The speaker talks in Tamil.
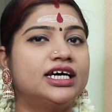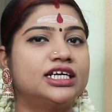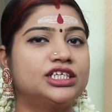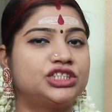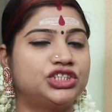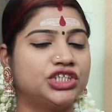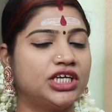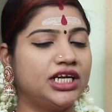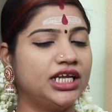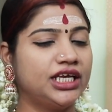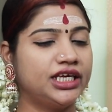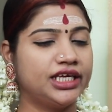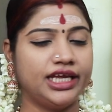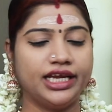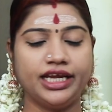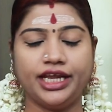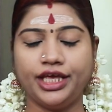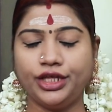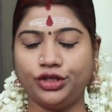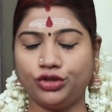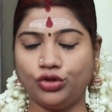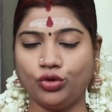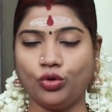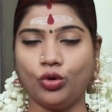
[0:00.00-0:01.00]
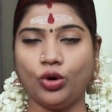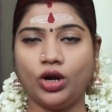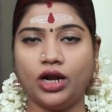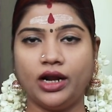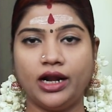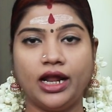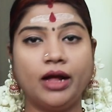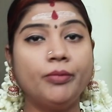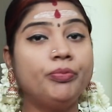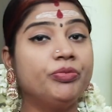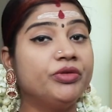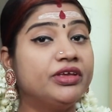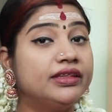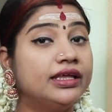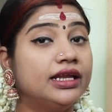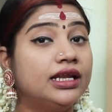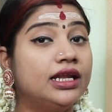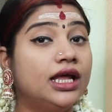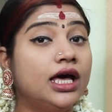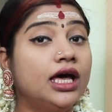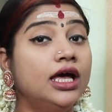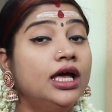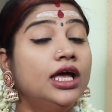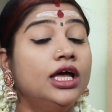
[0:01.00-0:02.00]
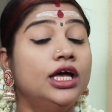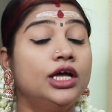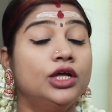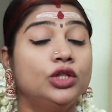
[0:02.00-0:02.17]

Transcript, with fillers: அர்ச்சனைக்கு இணைத்து கொள்ளலாம் இதெல்லாம்